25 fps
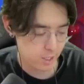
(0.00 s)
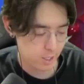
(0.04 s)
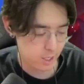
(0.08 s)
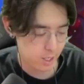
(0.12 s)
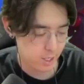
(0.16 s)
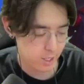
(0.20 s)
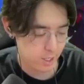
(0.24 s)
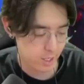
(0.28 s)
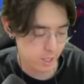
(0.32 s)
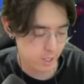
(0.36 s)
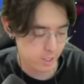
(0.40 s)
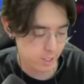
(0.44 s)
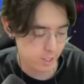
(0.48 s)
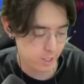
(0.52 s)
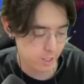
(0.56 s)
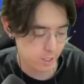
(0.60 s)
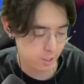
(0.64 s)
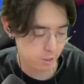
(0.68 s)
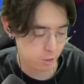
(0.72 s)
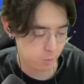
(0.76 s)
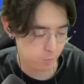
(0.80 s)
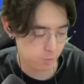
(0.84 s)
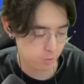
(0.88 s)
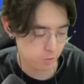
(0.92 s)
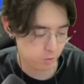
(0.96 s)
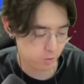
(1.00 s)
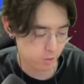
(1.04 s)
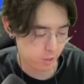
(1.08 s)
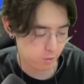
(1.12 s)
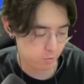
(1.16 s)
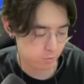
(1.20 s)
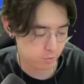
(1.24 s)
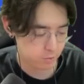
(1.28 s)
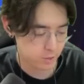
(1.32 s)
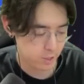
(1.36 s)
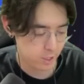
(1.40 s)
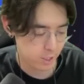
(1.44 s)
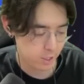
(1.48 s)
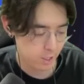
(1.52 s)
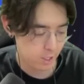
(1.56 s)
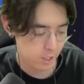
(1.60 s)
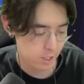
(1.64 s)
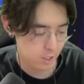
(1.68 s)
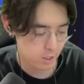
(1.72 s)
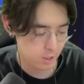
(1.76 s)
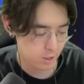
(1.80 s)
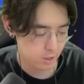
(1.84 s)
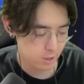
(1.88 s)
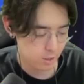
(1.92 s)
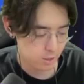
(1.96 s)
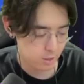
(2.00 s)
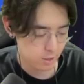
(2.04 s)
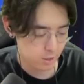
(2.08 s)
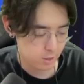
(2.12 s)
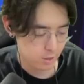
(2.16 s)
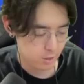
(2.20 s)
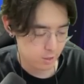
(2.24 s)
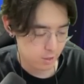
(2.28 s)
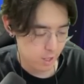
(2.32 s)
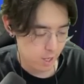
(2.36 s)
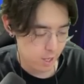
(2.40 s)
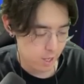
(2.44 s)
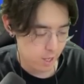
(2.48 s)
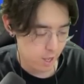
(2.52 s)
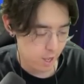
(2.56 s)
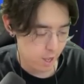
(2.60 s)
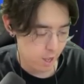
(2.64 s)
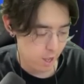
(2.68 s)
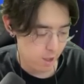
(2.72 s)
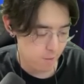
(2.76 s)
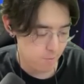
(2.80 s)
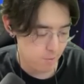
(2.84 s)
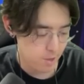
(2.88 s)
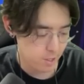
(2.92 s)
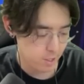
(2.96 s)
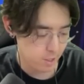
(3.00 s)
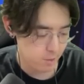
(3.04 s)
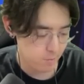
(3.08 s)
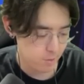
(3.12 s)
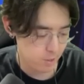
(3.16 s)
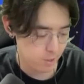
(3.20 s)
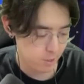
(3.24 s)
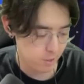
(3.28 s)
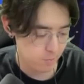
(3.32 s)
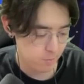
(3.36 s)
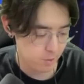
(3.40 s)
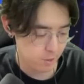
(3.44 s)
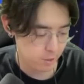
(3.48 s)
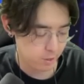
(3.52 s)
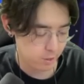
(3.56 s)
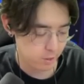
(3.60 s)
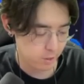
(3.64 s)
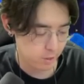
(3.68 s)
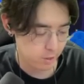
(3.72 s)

んでなんでなんでロボットから降ろされたはいはいはい。見えてる見えてる見えてる。